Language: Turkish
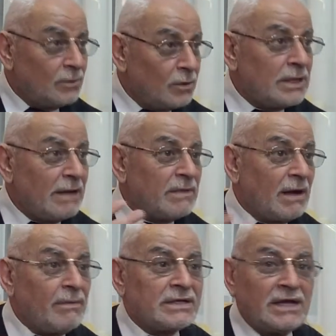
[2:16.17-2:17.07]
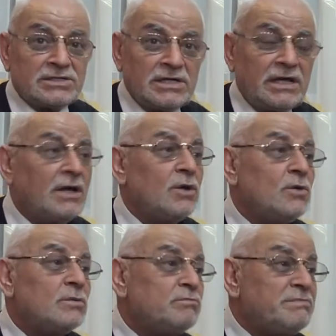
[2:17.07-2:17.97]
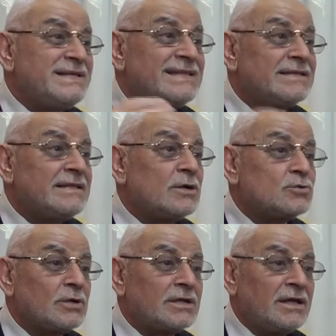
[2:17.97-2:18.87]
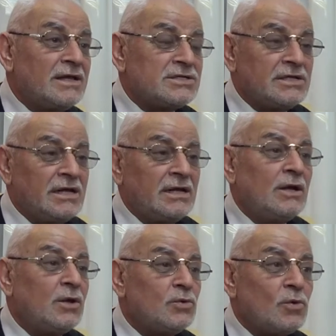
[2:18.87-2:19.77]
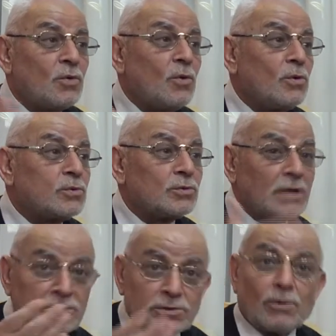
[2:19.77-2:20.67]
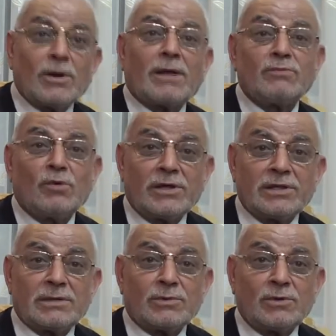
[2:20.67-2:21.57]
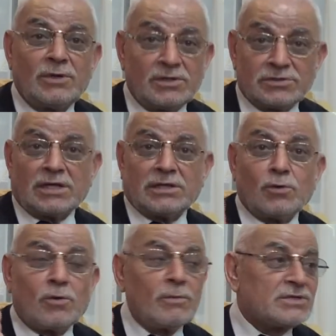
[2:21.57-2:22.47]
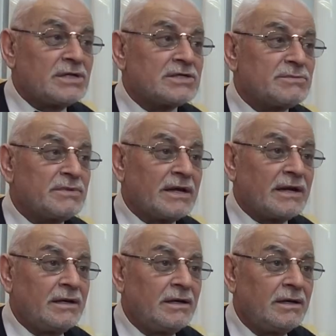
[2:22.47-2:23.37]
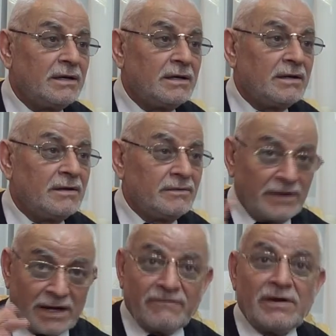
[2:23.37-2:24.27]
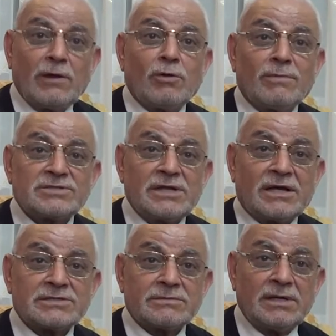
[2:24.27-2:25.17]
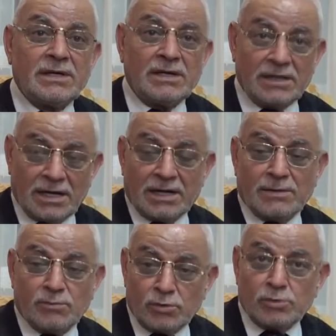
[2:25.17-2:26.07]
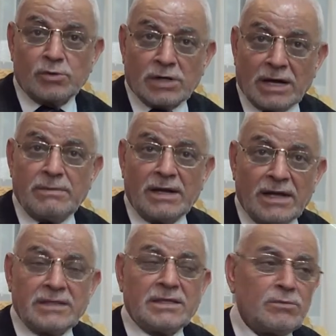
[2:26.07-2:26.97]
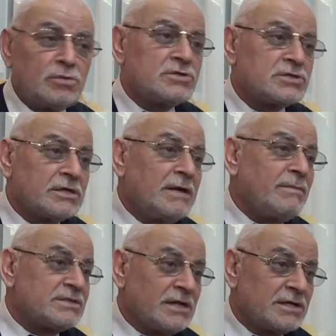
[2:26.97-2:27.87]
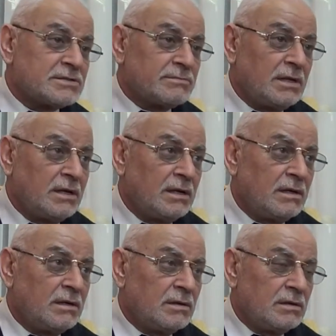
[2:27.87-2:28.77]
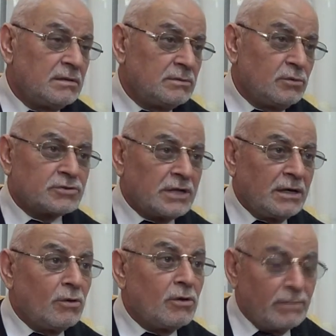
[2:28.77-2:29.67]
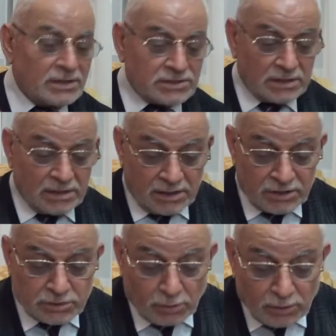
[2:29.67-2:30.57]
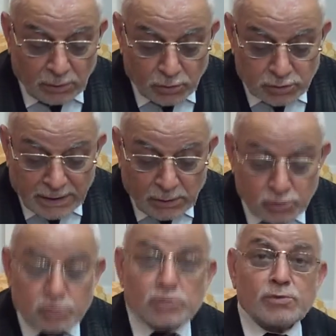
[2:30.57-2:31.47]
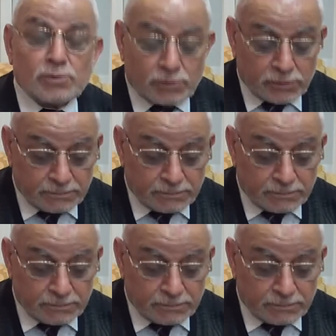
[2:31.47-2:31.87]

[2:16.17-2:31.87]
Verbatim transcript: O demde. Ama kendisi bittikten sonra, kendisinin yok olduktan sonra olan bir olaydır bu. Zatta yok olması lazım bir kere. Fenafillah olması lazım. Yani mutu kable ente mutu sırrına ermesi lazım. Yoksa olmaz. İşte onlar o zaman huzur bulur.